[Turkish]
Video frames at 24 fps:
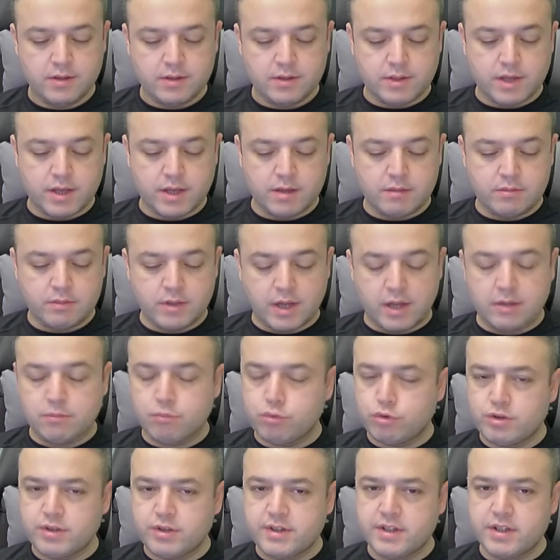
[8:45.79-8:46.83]
tek, yani
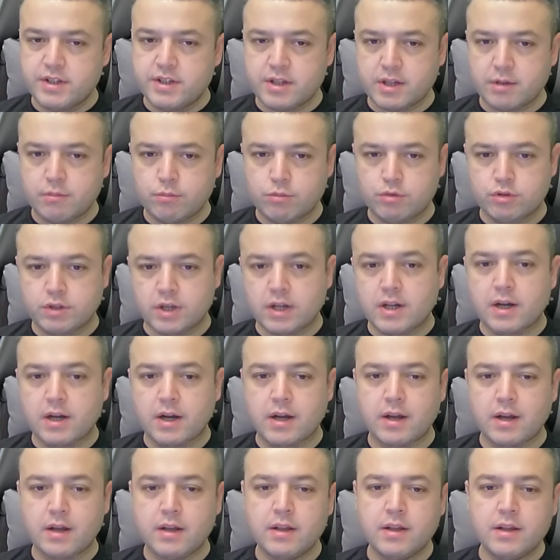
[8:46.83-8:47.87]
bu dizilişte
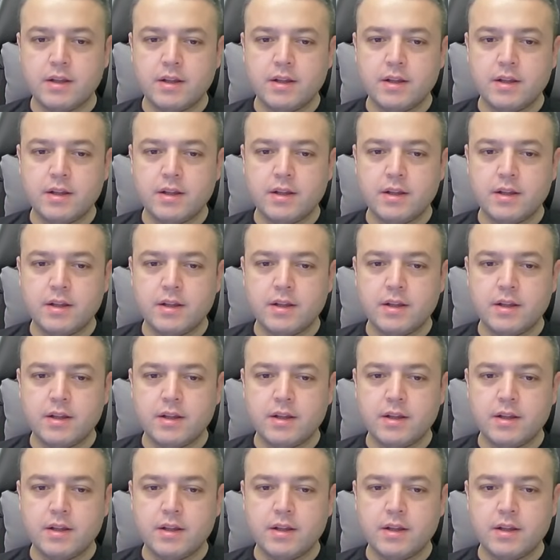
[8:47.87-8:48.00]
mutlaka